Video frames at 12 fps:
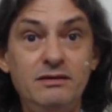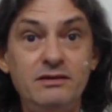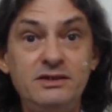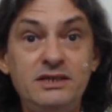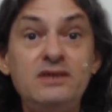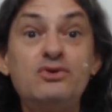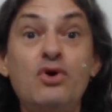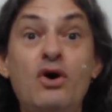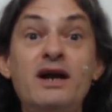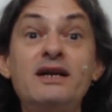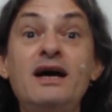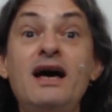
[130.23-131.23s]
se
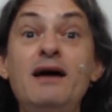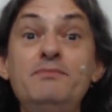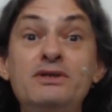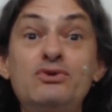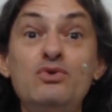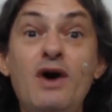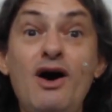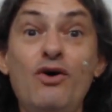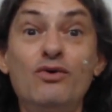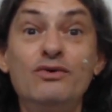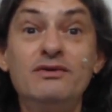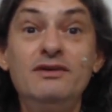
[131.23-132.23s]
torna
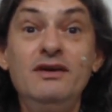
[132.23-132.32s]
habitual.